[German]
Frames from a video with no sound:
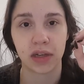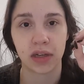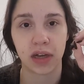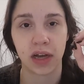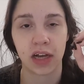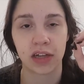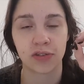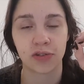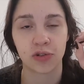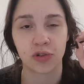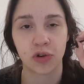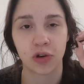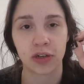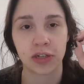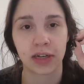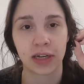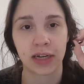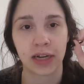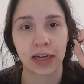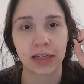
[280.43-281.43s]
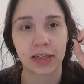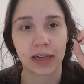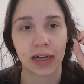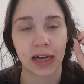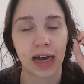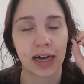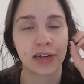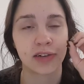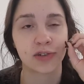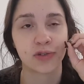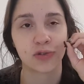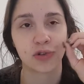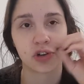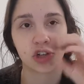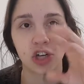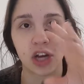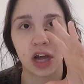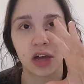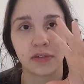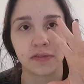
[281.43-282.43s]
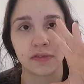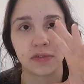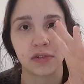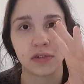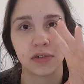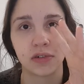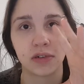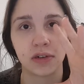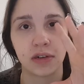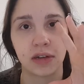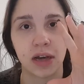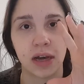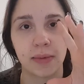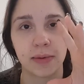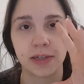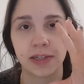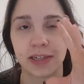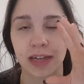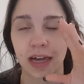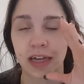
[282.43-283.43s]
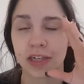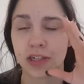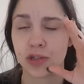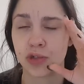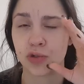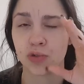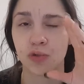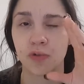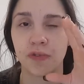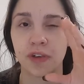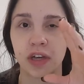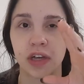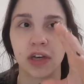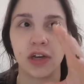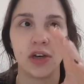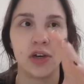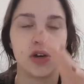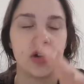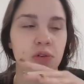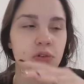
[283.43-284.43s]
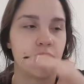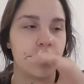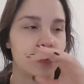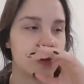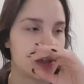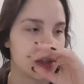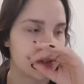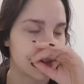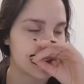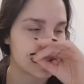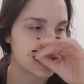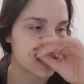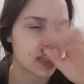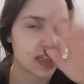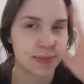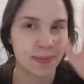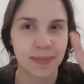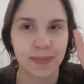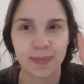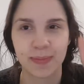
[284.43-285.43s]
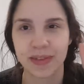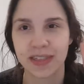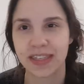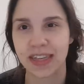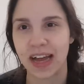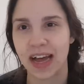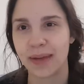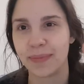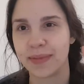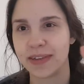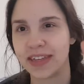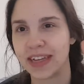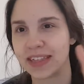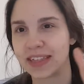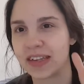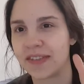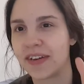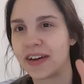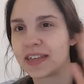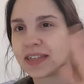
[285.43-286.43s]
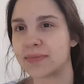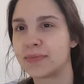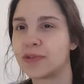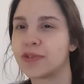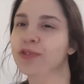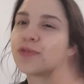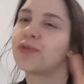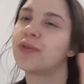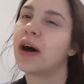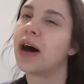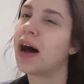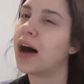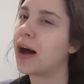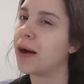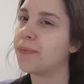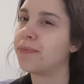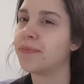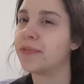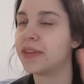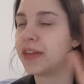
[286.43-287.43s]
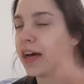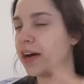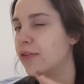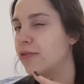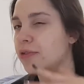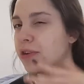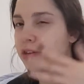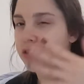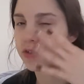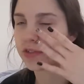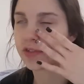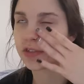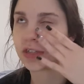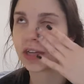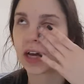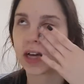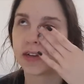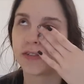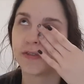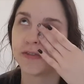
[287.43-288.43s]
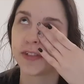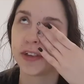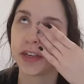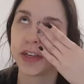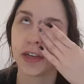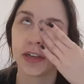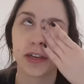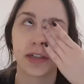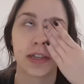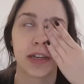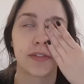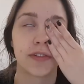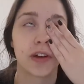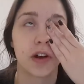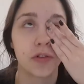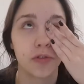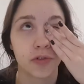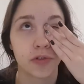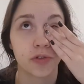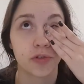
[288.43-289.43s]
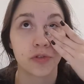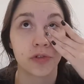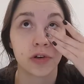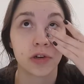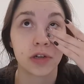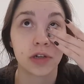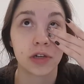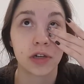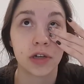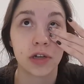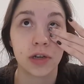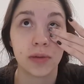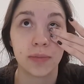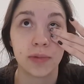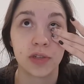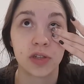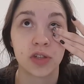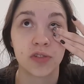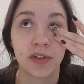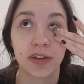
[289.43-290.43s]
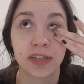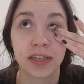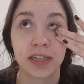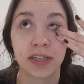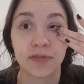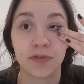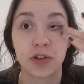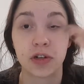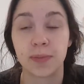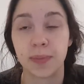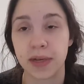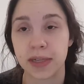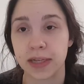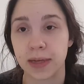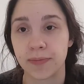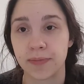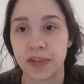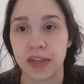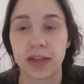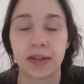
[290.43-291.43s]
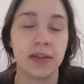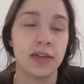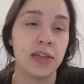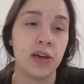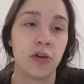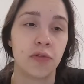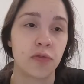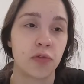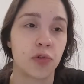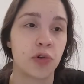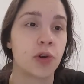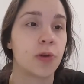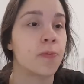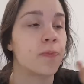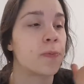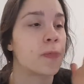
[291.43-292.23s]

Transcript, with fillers: Also ich konnte danach dann gratis so noch schlafen, aber es tat so weh. Und ich weiß nicht, bis, da, bis jetzt war es immer so up, down, also es tat weh, es hat wieder aufgehört, beziehungsweise es wurde besser, es hat nie aufgehört.